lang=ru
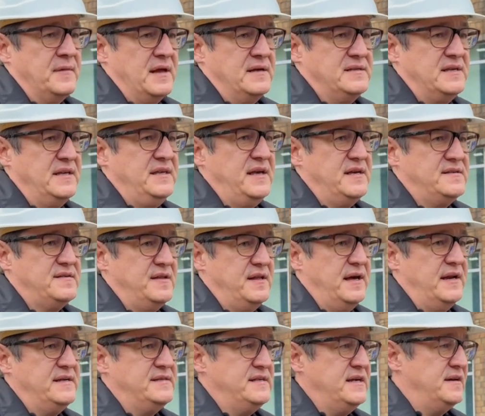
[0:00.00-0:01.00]
задействована
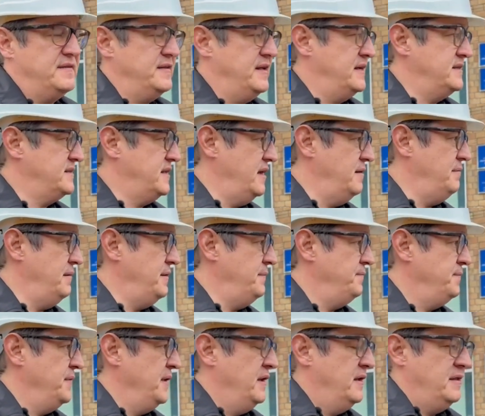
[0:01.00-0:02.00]
резервная схема
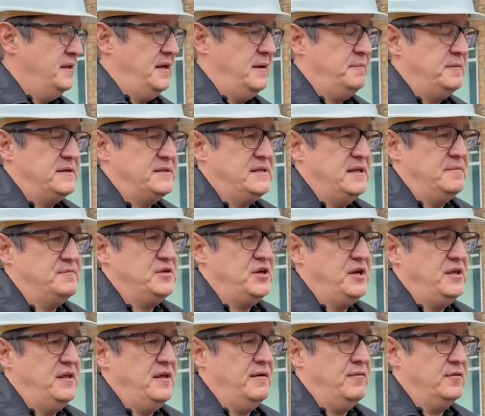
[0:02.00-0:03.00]

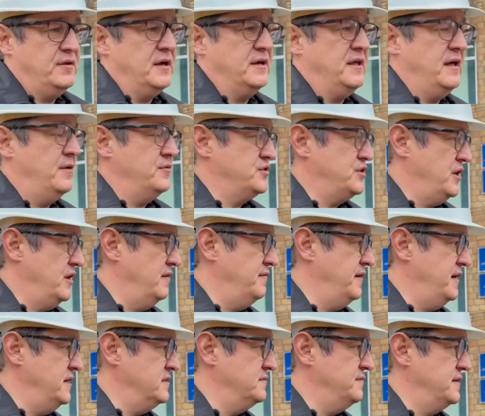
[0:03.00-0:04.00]
теплоснабжения, как я уже
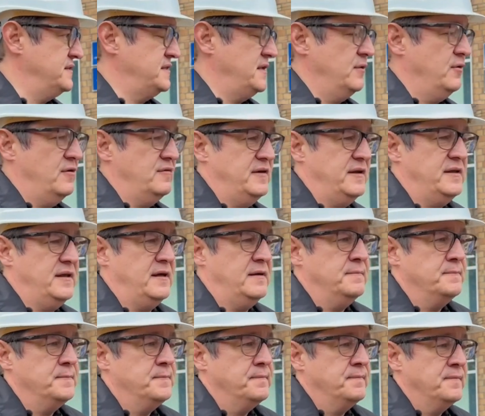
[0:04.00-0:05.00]
говорил, восстановлены
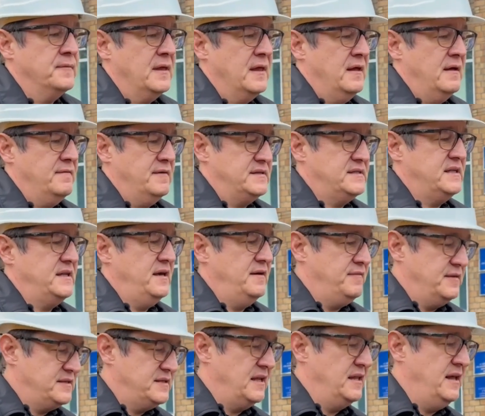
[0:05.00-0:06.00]
и
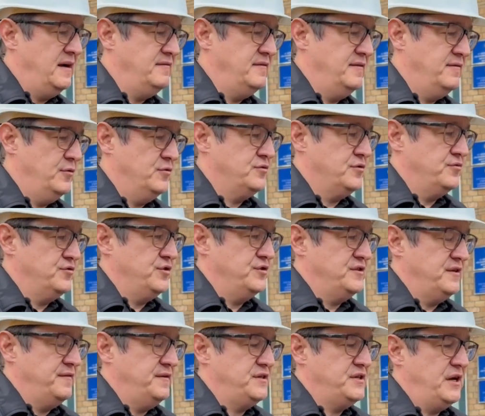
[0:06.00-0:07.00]
восстанавливаются уже в
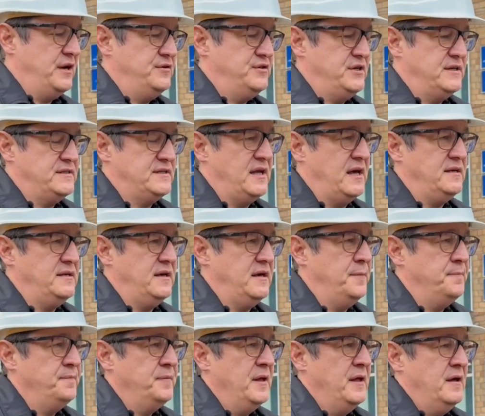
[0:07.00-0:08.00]
завершающей стадии
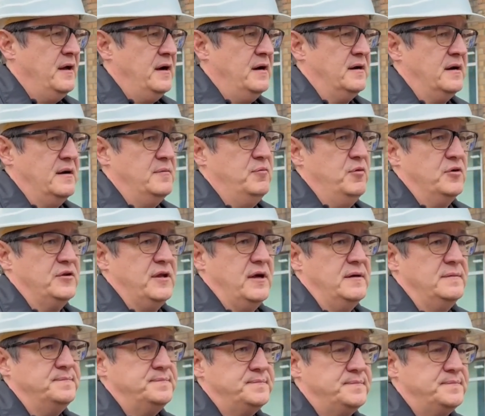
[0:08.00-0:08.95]
работа